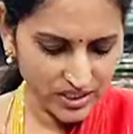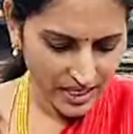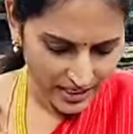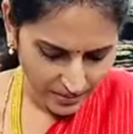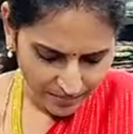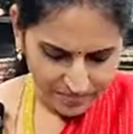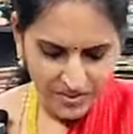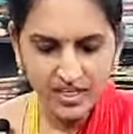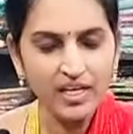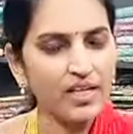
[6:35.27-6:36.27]
ఈ శారీ
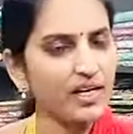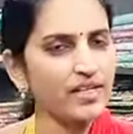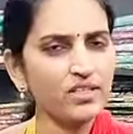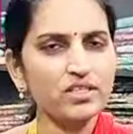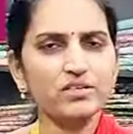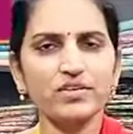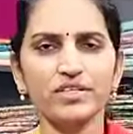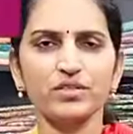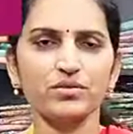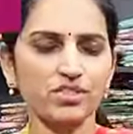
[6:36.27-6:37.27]
లెంత్
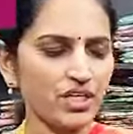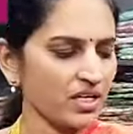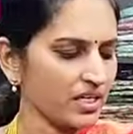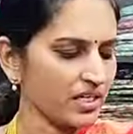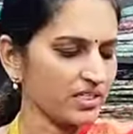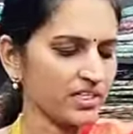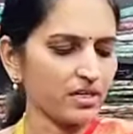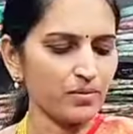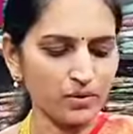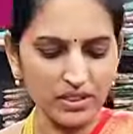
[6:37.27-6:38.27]
విడుత్ చాలా అంటే
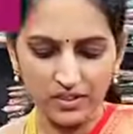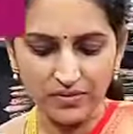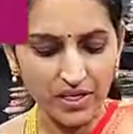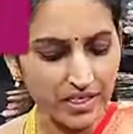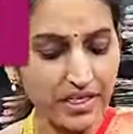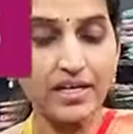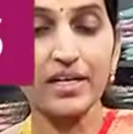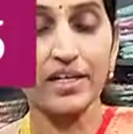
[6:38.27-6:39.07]
చాలా బాగుంది ఇది ఫార్టీ ఎయిట్